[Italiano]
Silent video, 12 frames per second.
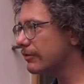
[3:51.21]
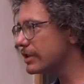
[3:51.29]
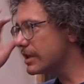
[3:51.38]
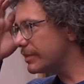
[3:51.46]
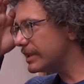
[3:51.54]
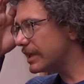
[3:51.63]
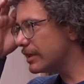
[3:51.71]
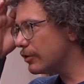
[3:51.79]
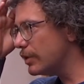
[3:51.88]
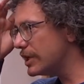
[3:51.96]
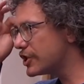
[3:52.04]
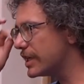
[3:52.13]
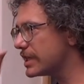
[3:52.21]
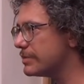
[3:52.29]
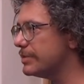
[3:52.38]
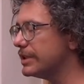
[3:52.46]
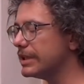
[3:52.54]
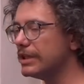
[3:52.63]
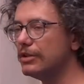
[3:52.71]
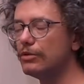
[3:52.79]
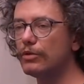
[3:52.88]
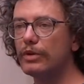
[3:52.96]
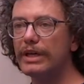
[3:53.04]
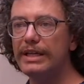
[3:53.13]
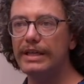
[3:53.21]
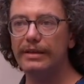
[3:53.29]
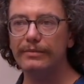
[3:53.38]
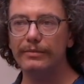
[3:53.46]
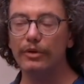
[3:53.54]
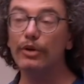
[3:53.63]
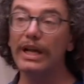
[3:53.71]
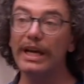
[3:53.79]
Voi sapete che Will Shakespeare, chiunque egli o